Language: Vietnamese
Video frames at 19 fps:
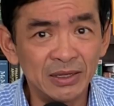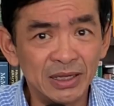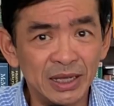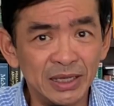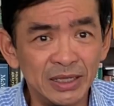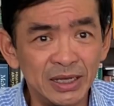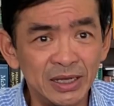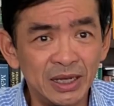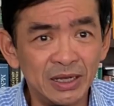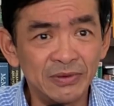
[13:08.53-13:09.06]
là
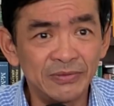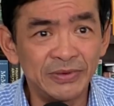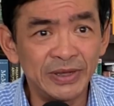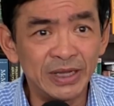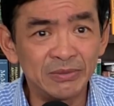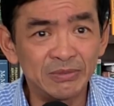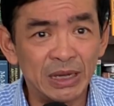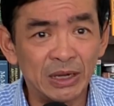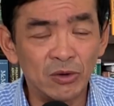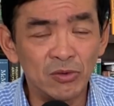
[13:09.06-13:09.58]
như cái
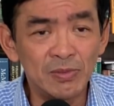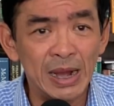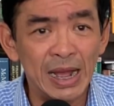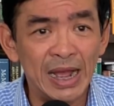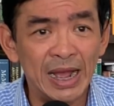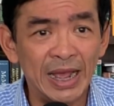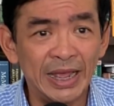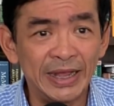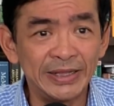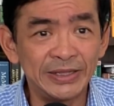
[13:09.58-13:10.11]
việc mà của
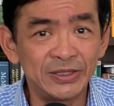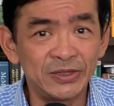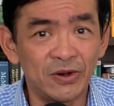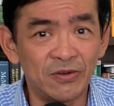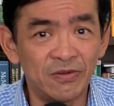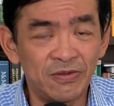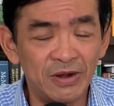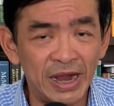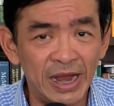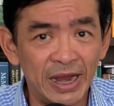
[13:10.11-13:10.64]
bà
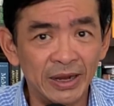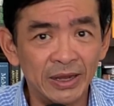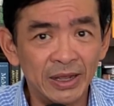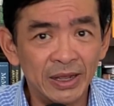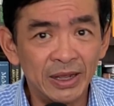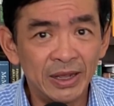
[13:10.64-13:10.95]
Angel Fan